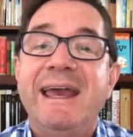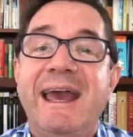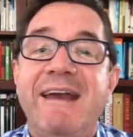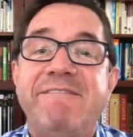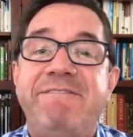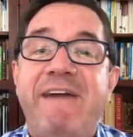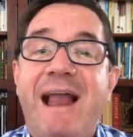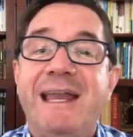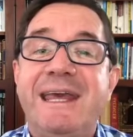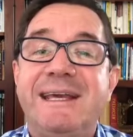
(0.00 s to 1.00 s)
Eh,
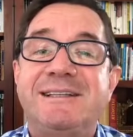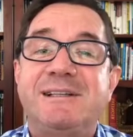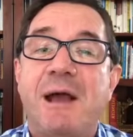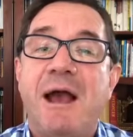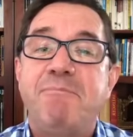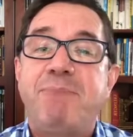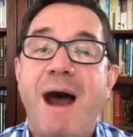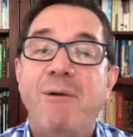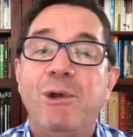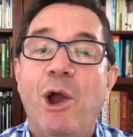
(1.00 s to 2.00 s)
Félix, eh,
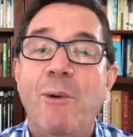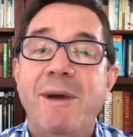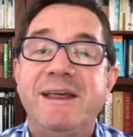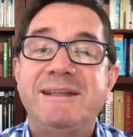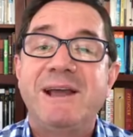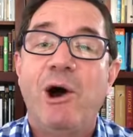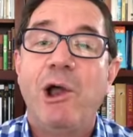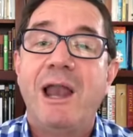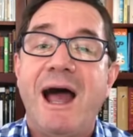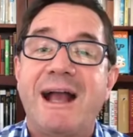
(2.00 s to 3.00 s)
Pablo me dice,
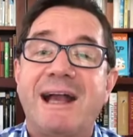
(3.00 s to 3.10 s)
hola.